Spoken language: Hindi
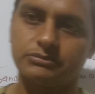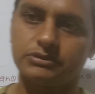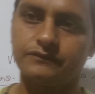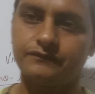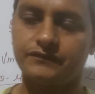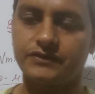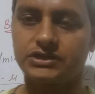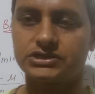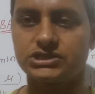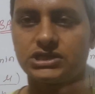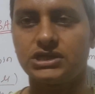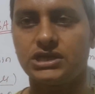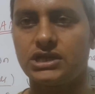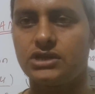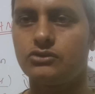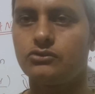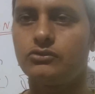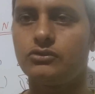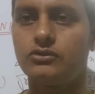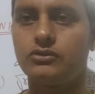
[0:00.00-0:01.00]
में फ्रिक्शन
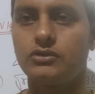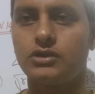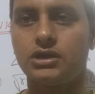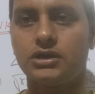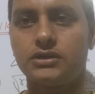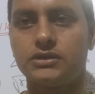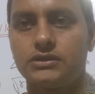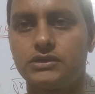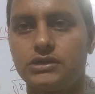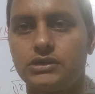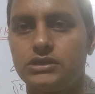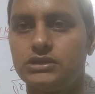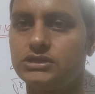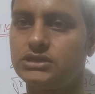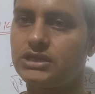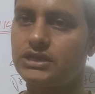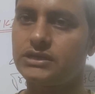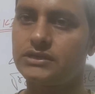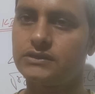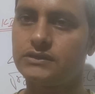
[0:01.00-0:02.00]
अलग होगा
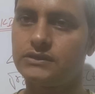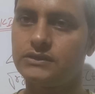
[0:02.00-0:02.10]
ठीक है